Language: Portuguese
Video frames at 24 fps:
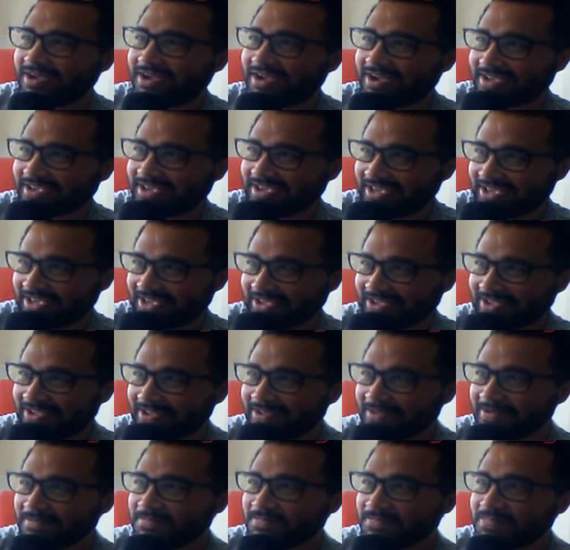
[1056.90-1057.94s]
aí,
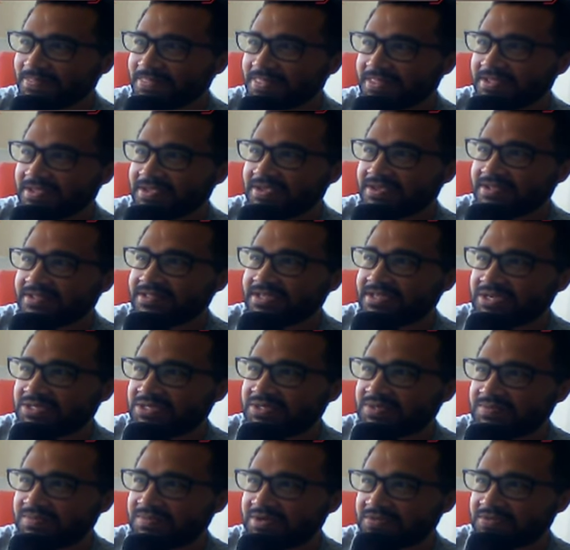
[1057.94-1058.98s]

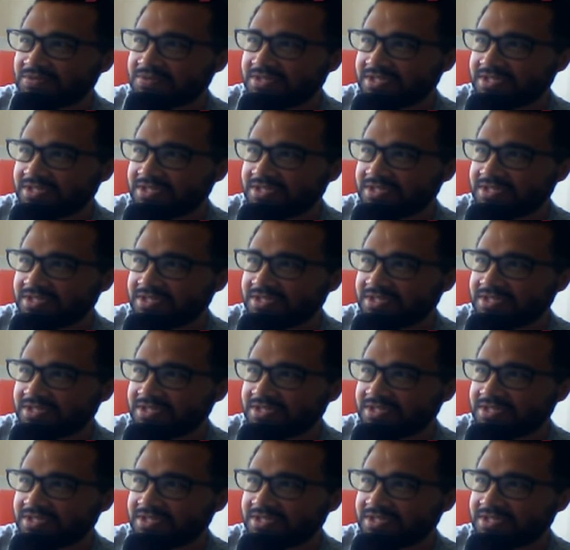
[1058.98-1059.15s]
Nesse meio